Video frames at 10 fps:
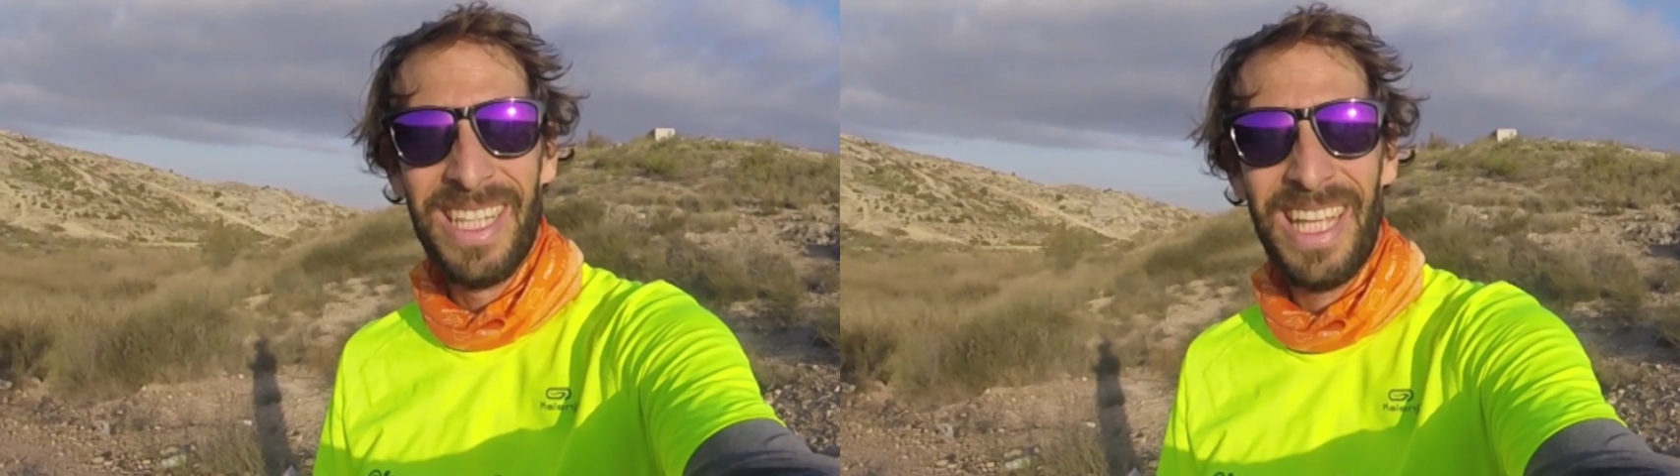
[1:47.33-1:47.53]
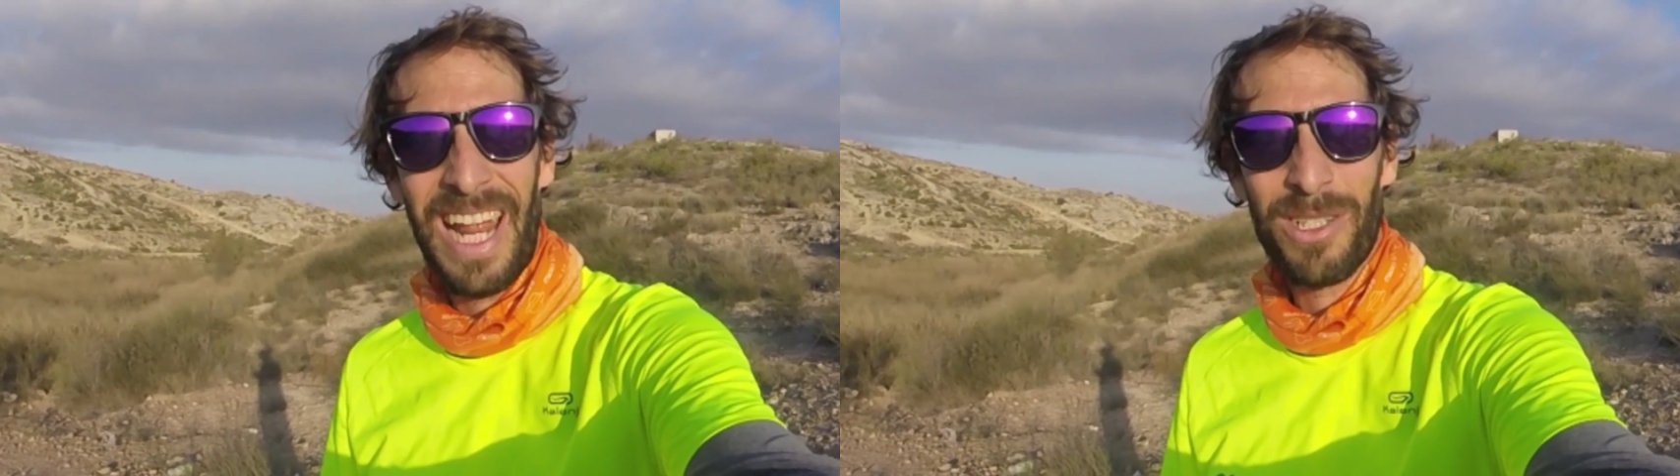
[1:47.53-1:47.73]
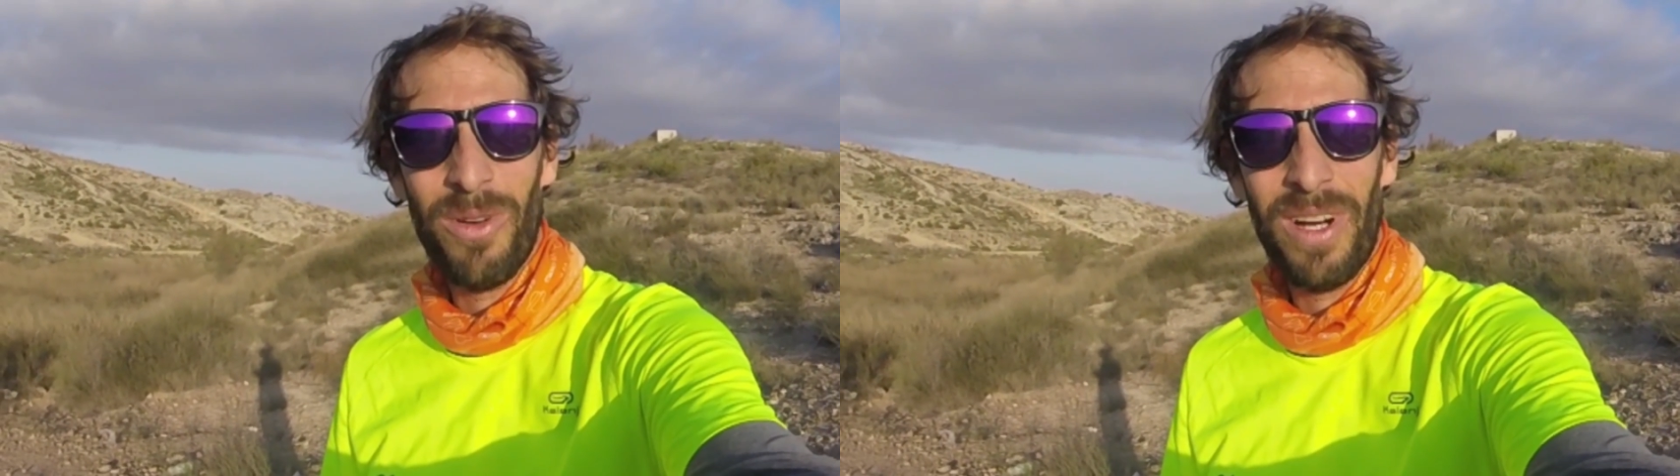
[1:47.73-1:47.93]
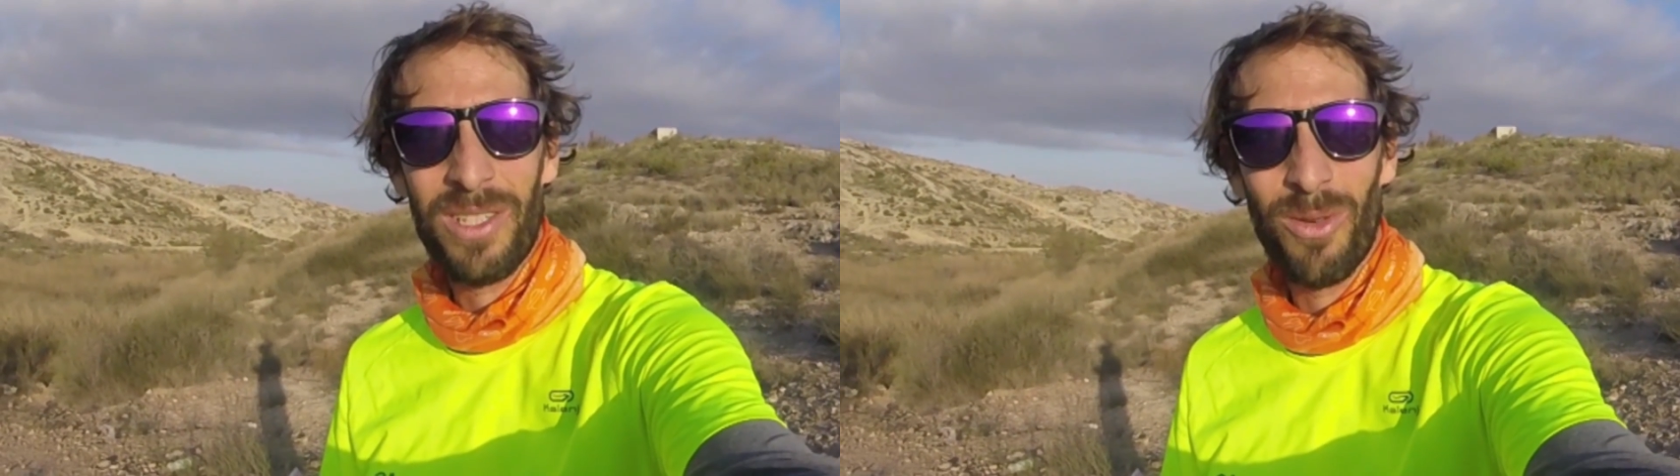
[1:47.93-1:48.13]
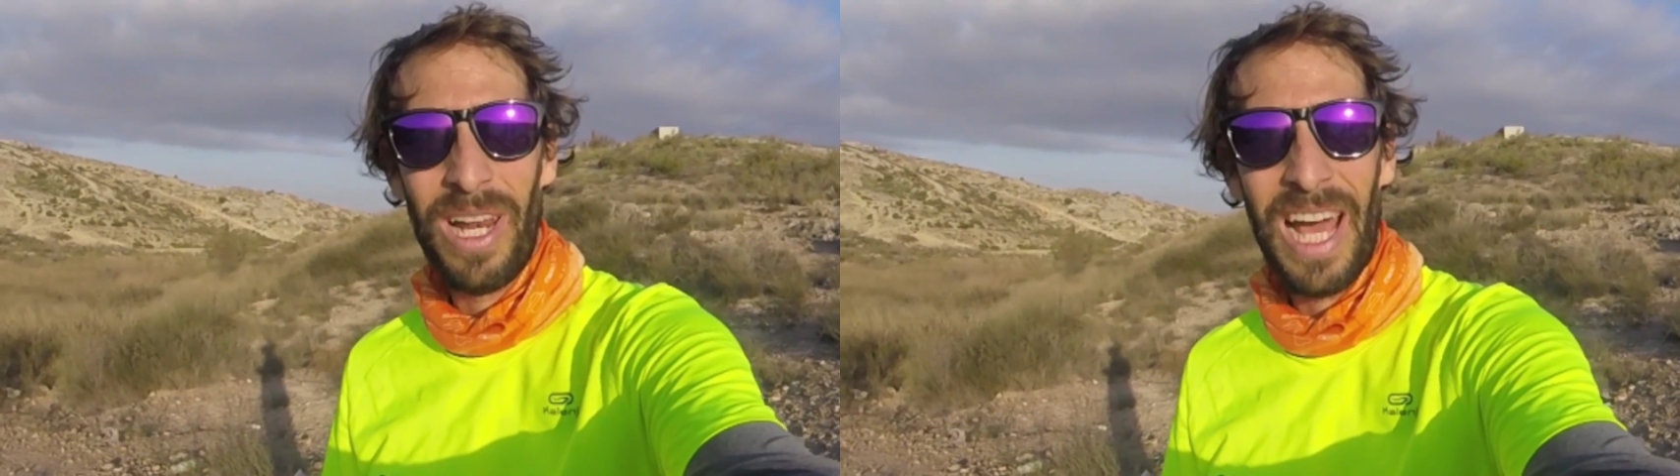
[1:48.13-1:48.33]
de las nuevas
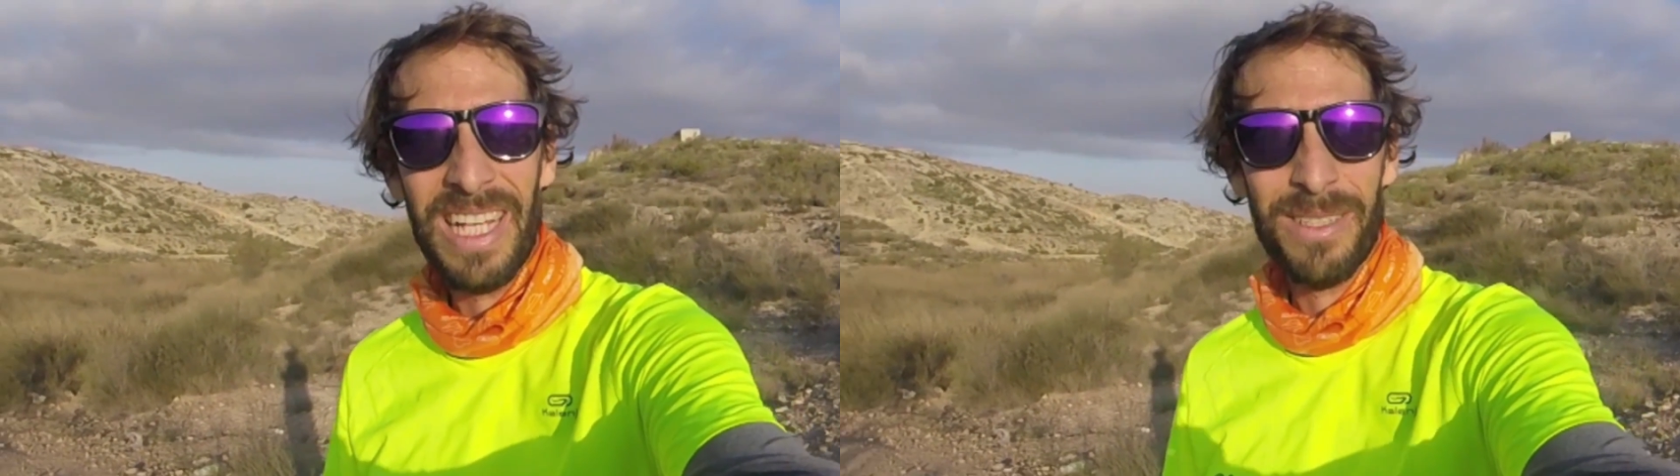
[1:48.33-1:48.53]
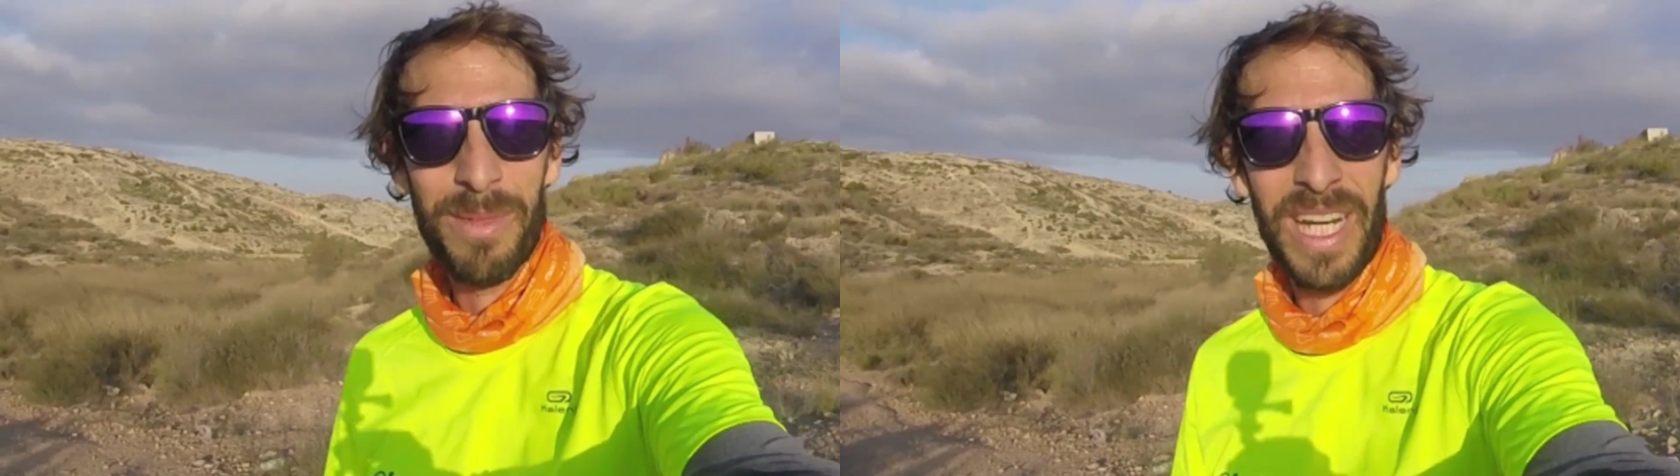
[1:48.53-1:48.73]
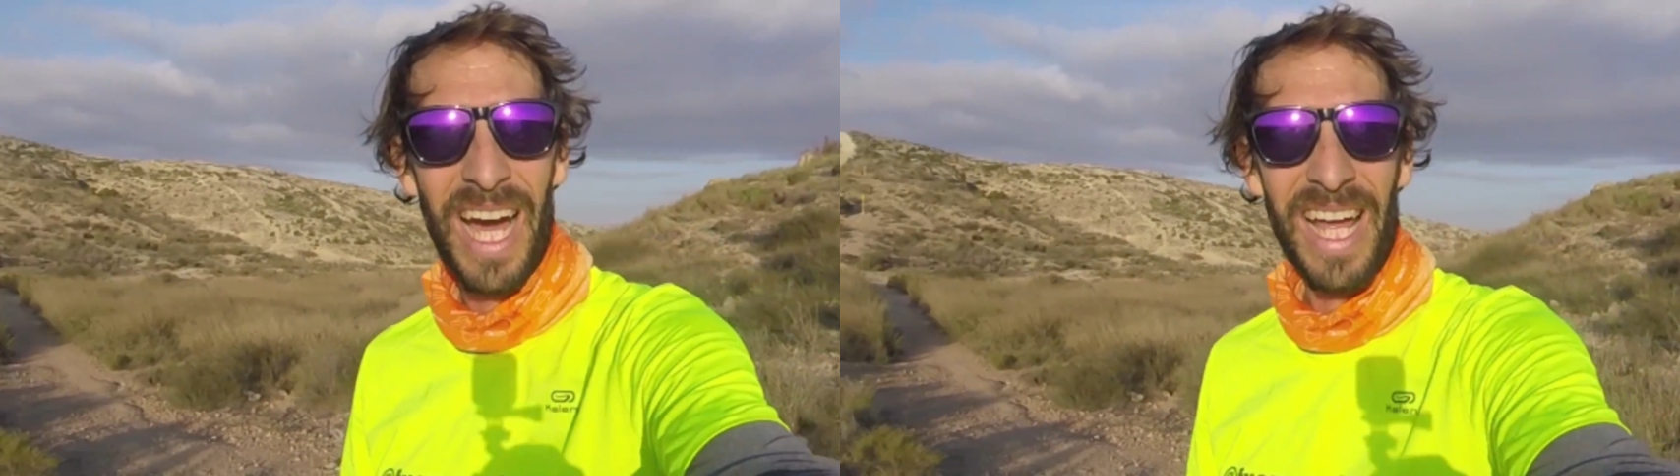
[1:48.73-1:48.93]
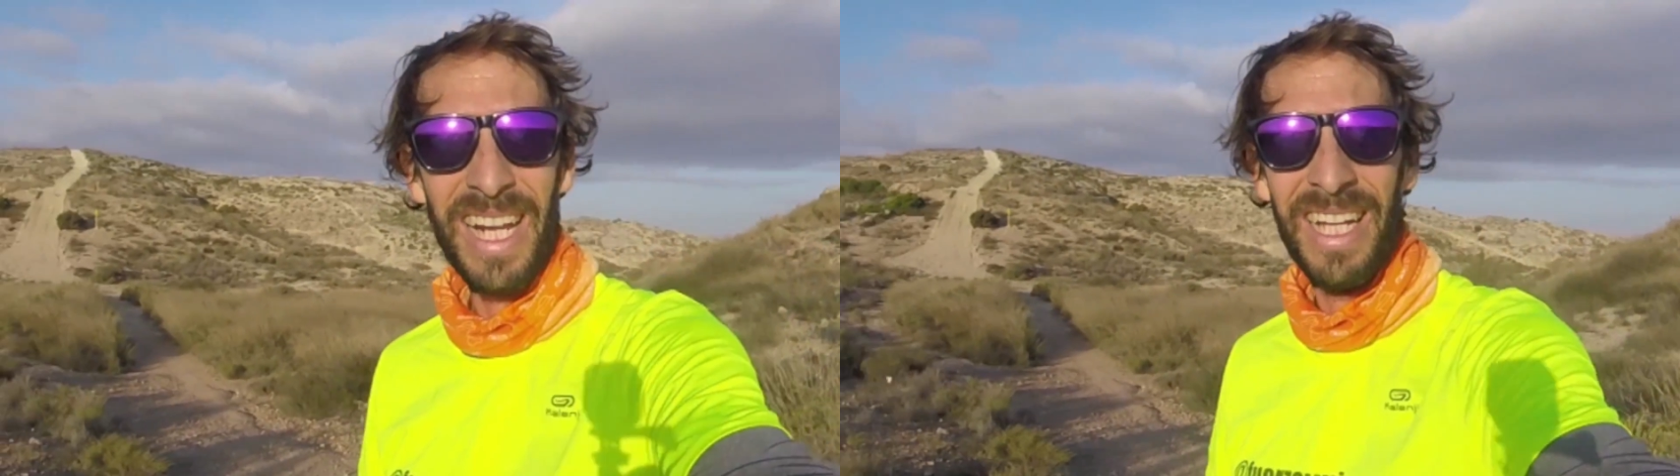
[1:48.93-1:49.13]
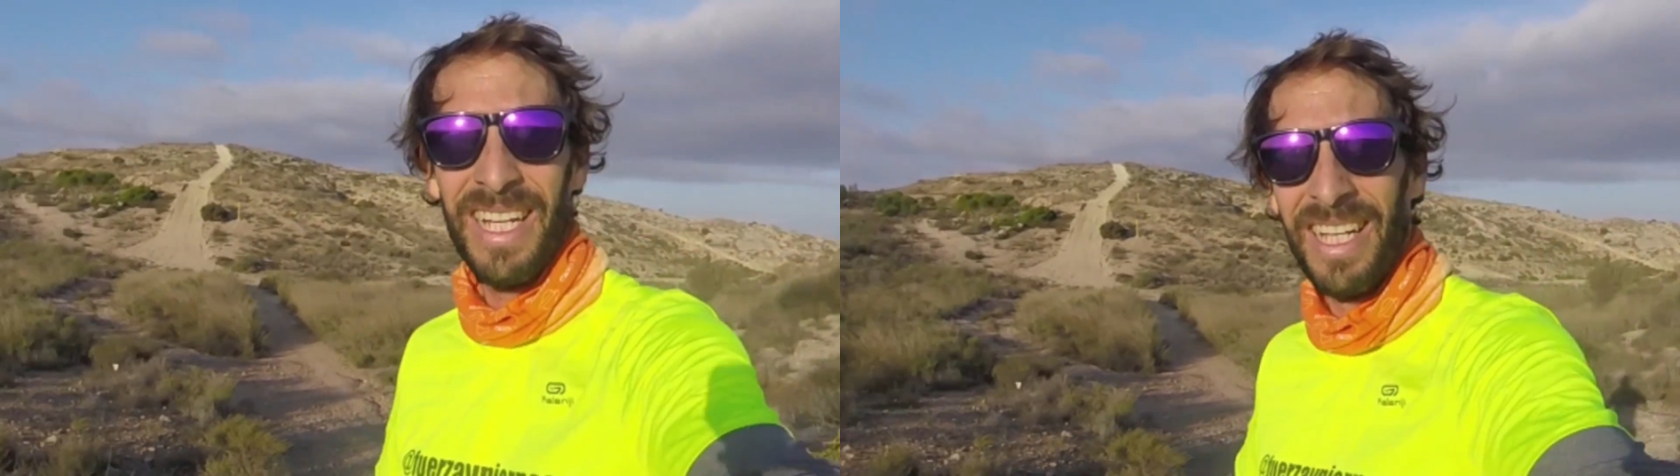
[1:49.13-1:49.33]
suelas, mirar